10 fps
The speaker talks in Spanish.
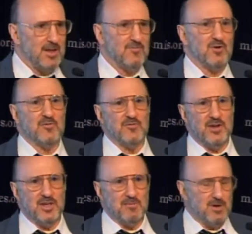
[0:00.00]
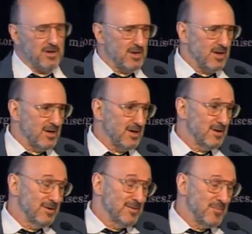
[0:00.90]
No es muy gracioso. Uh,
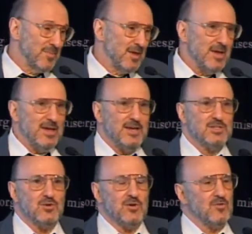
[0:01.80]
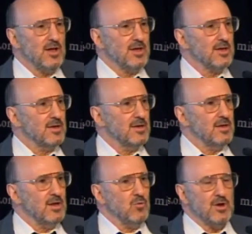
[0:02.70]
pero es como, cuando un oso
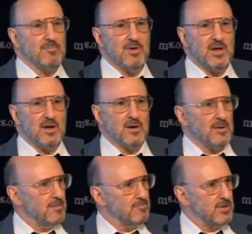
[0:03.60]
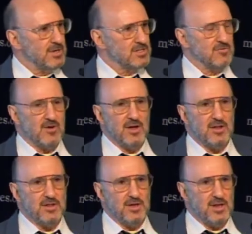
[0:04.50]
toca el violín y se monta en un
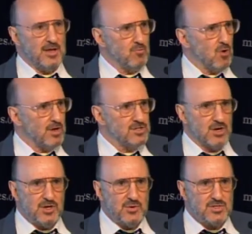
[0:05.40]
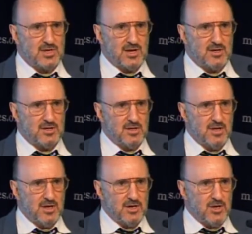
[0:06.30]
monociclo, no preguntas, ¿está
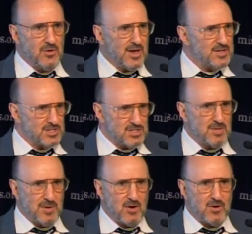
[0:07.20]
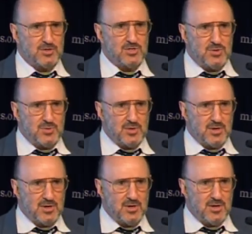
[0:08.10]
el oso afinado?
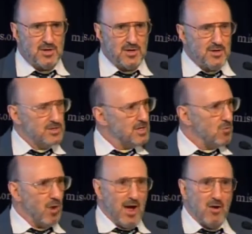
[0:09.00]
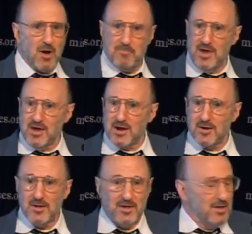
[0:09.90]
Tú dices, wow, un
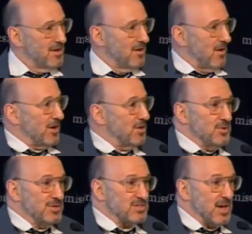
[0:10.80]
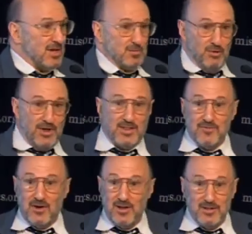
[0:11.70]
oso en un monociclo tocando el
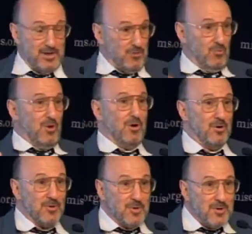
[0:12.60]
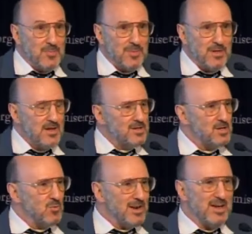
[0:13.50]
violín, wow. Entonces, cuando
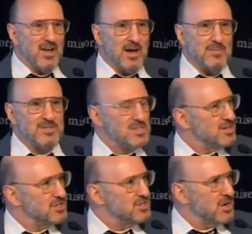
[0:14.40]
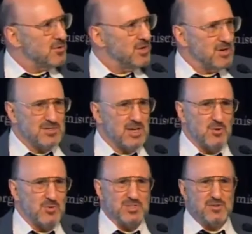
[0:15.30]
un economista cuenta un chiste, no
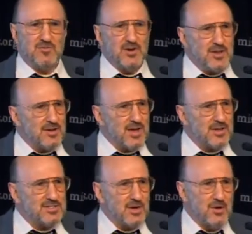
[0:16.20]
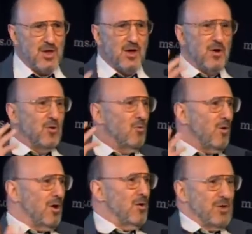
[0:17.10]
dices que, ¿fue gracioso o no?
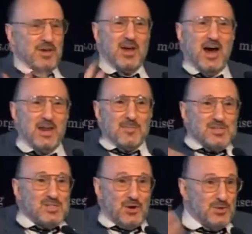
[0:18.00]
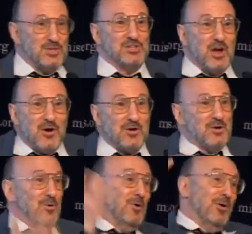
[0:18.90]
Dices, vaya, un economista
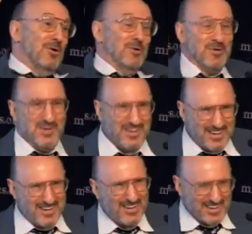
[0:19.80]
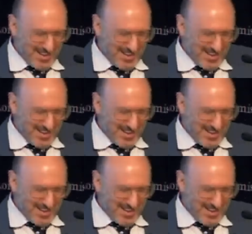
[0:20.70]
contó un chiste, genial.